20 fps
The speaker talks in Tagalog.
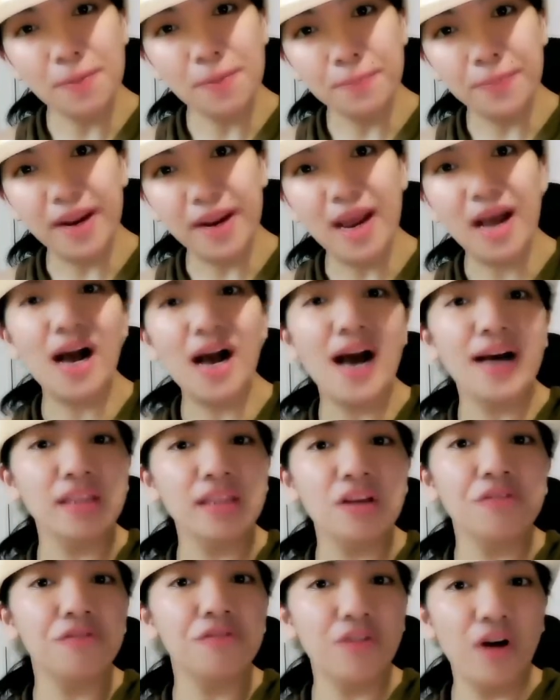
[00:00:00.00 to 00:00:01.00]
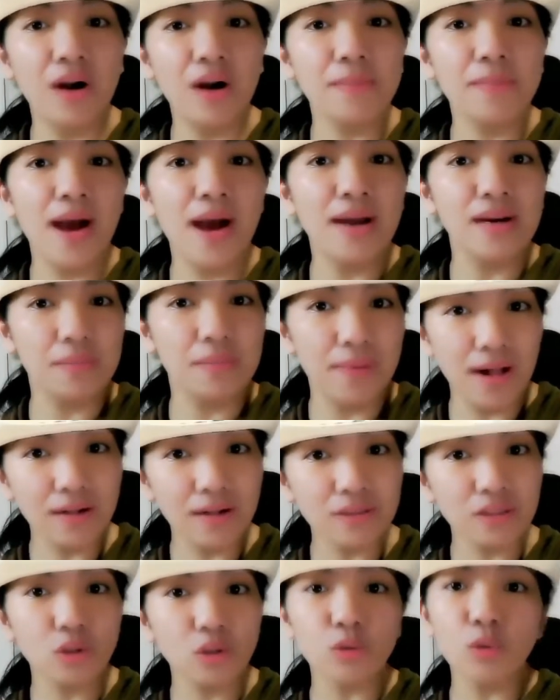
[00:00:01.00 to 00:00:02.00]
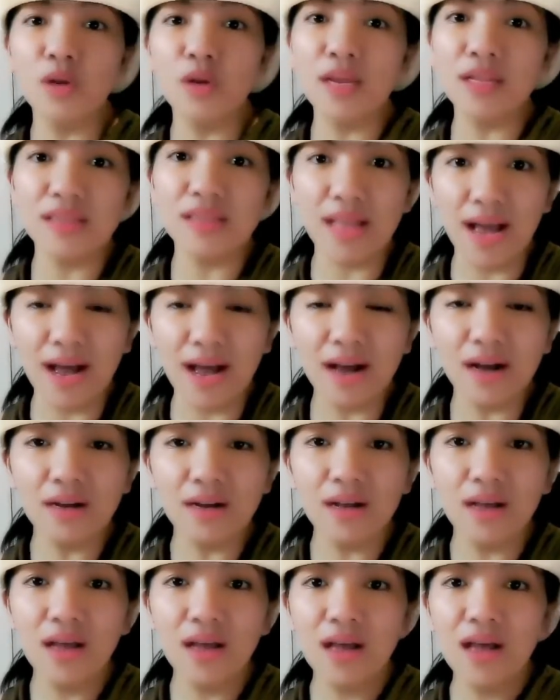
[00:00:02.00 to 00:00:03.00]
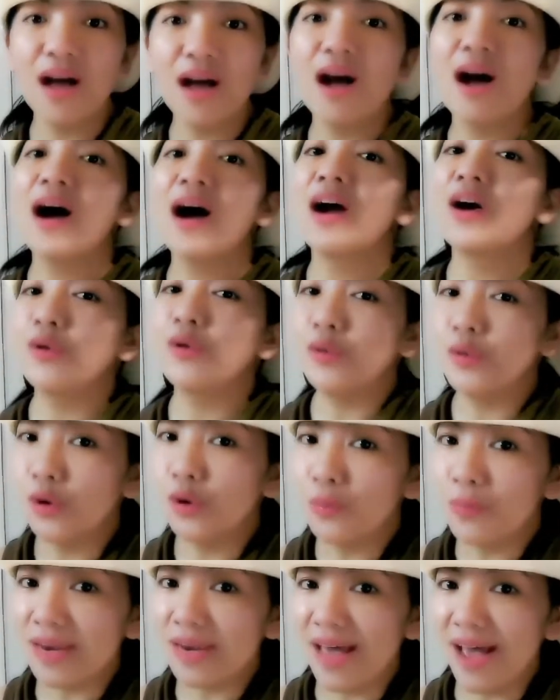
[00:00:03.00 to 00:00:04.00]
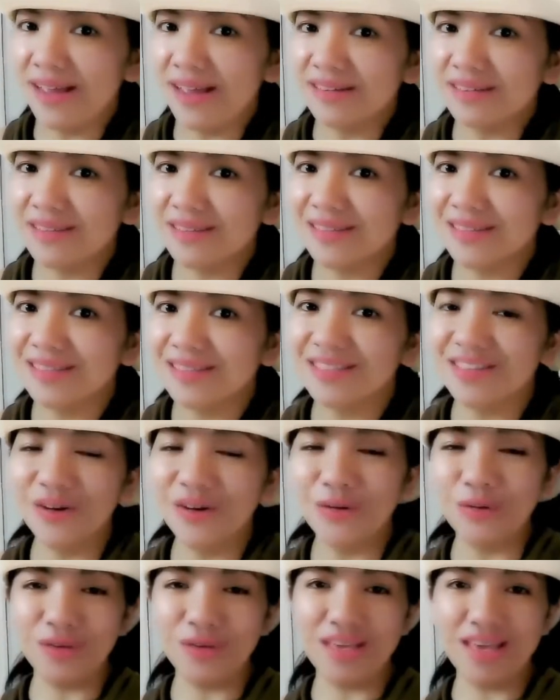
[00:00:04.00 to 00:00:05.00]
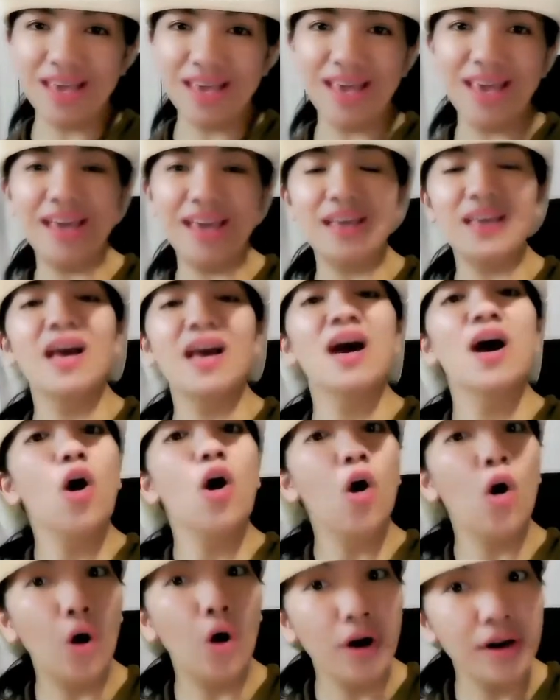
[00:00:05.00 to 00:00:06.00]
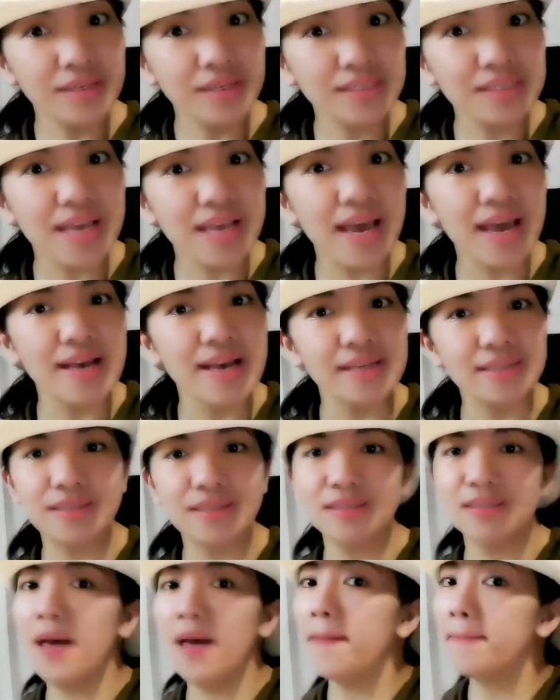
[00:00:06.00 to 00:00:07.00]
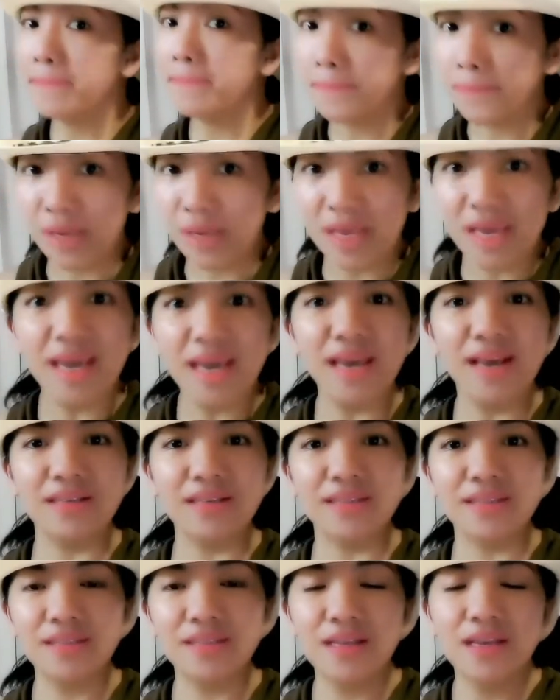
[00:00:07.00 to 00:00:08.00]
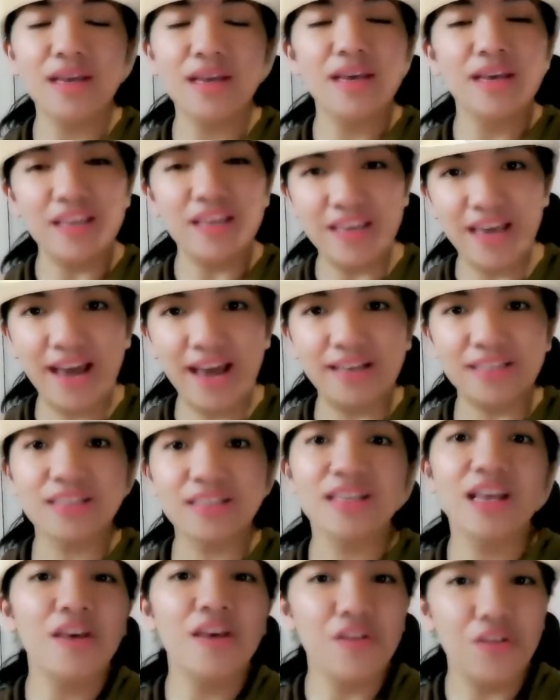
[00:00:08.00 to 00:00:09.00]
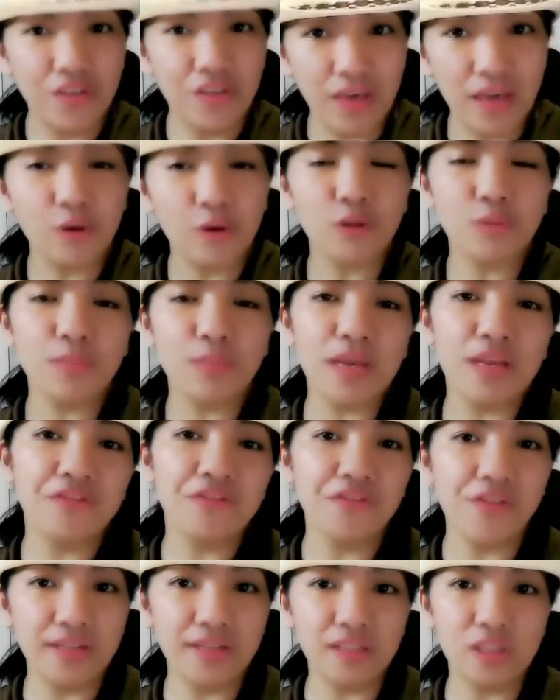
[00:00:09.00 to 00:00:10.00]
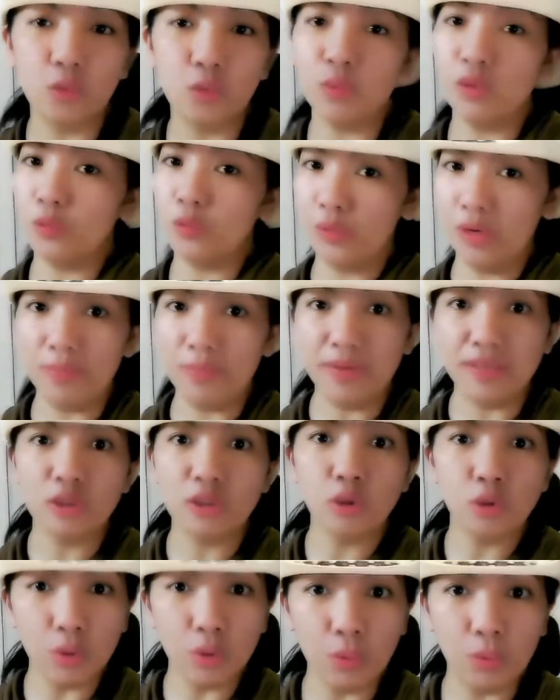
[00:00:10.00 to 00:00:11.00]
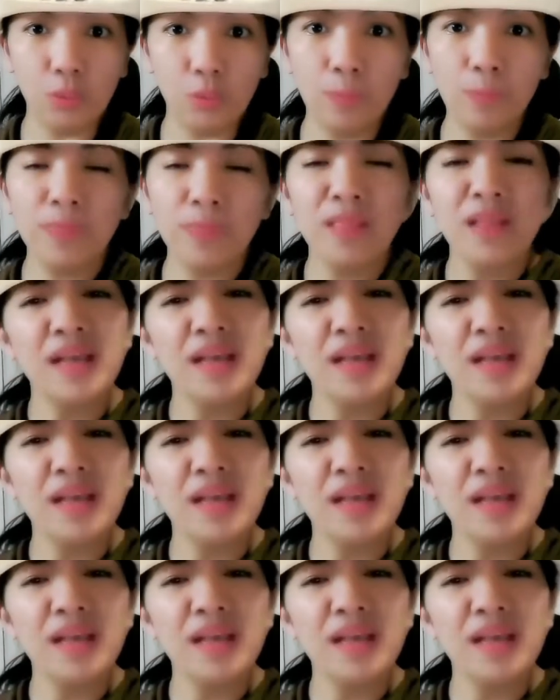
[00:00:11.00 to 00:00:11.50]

syempre ang ating farm animals tulad ng ruminants. Okay. Horses, pigs. Yes, they could be infected with rabies too.